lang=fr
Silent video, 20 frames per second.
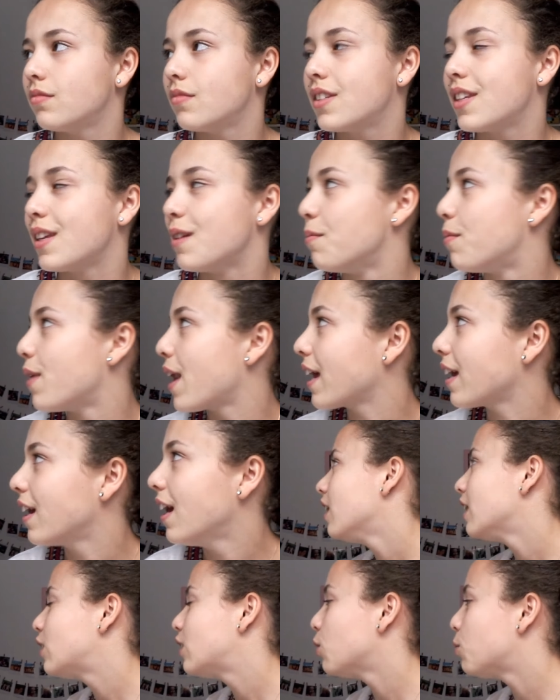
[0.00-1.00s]
c'est une blague.
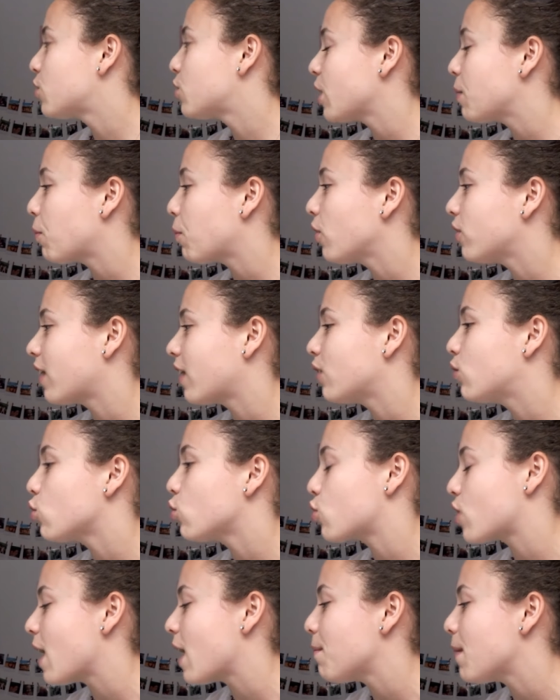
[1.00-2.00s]
T'es obligé de prendre ta
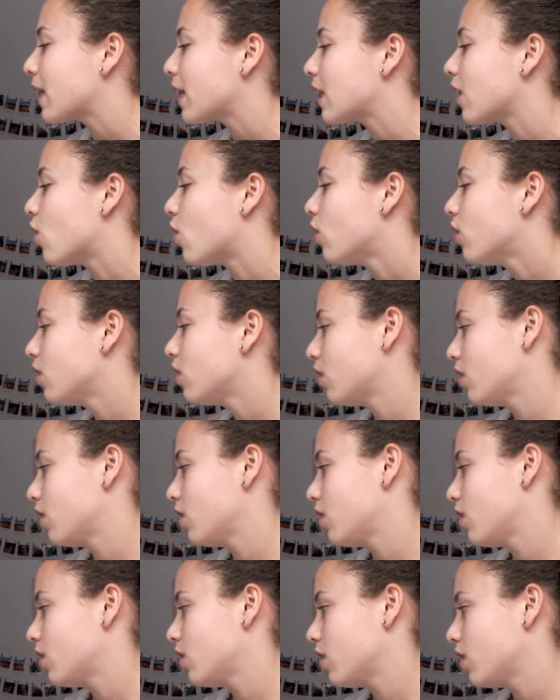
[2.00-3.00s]
douche là maintenant
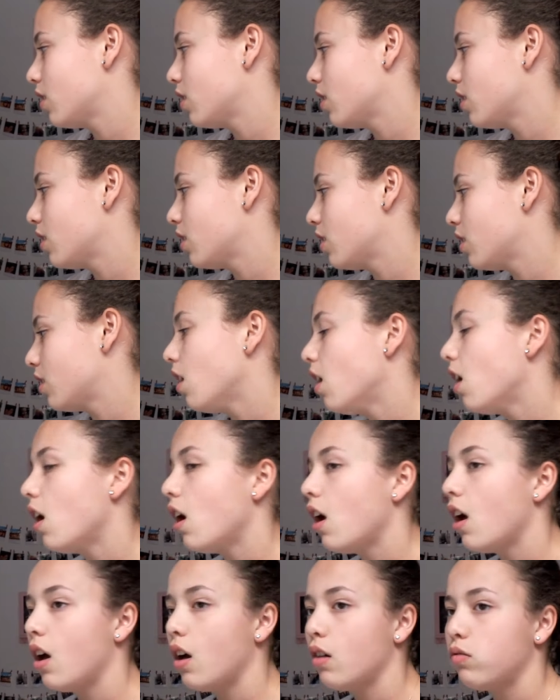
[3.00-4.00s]
Bah oui.
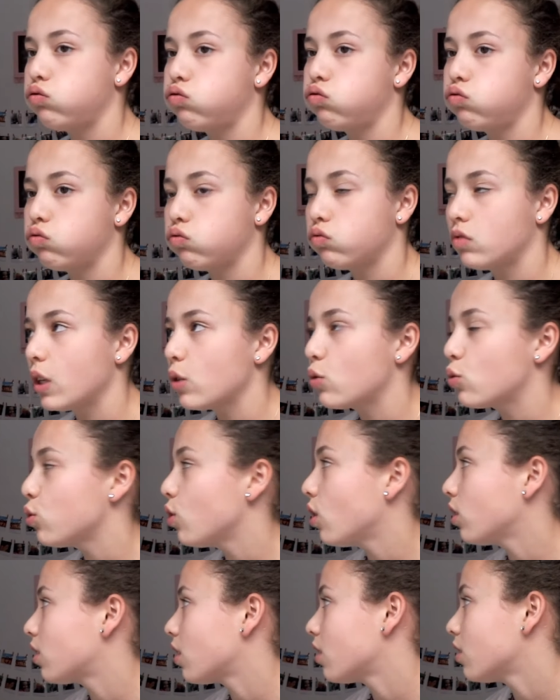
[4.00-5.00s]
T'es sous
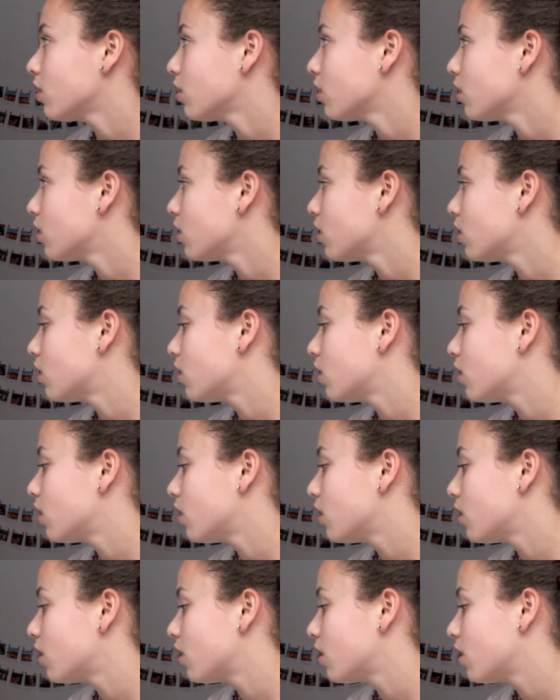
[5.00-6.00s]
hein Bah c'est bon,
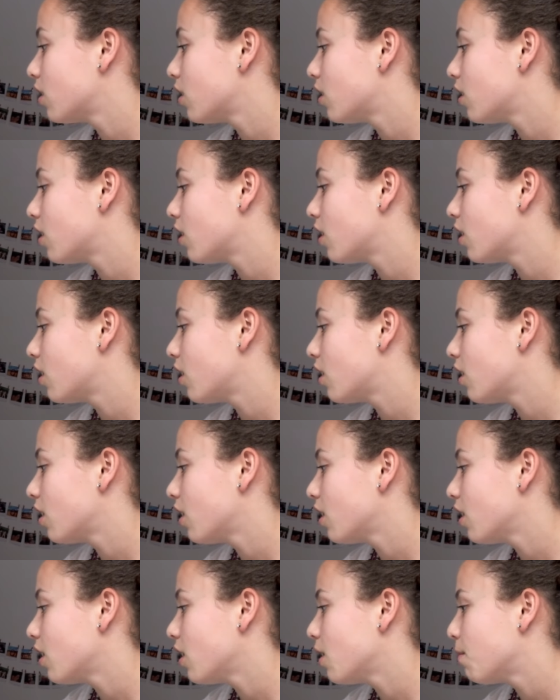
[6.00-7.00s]
j'ai le droit me
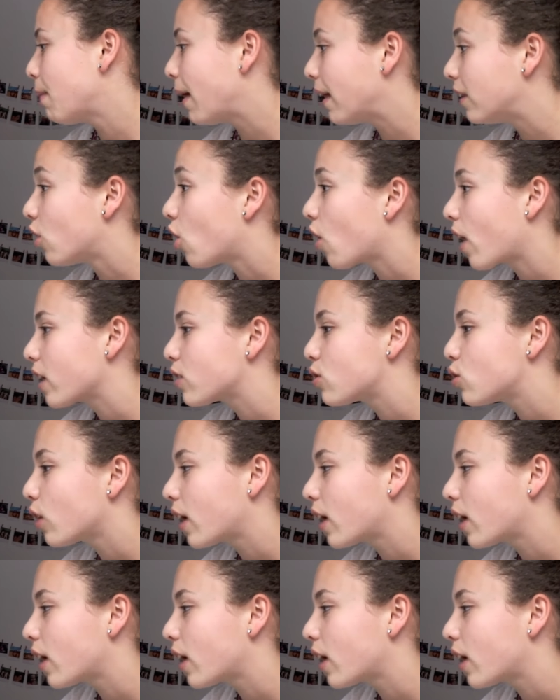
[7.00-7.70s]
laver. Bah non, reste